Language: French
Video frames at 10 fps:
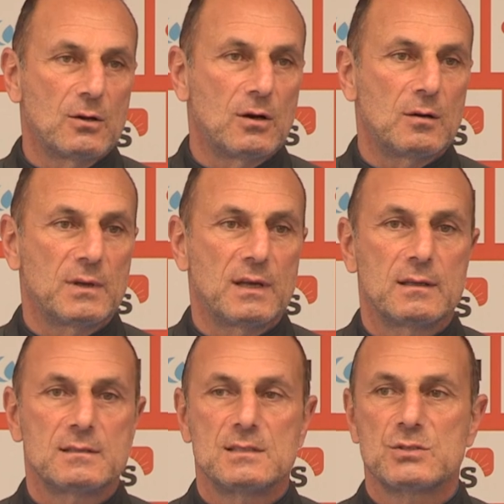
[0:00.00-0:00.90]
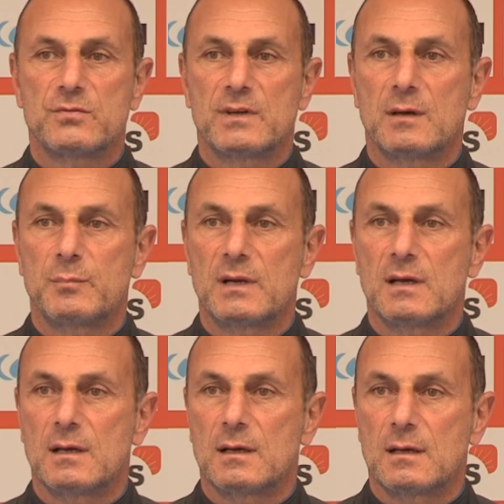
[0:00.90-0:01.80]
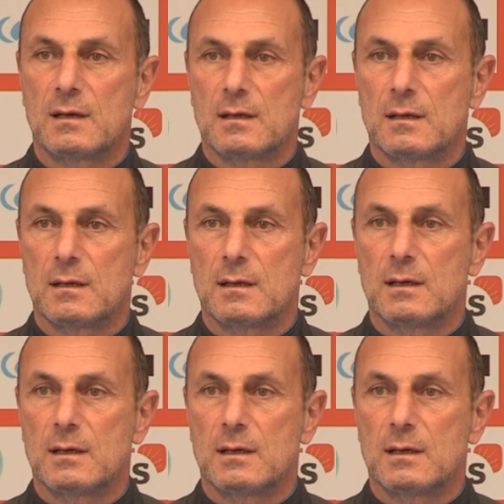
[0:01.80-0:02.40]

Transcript: d'accord, mais si je fais appel à,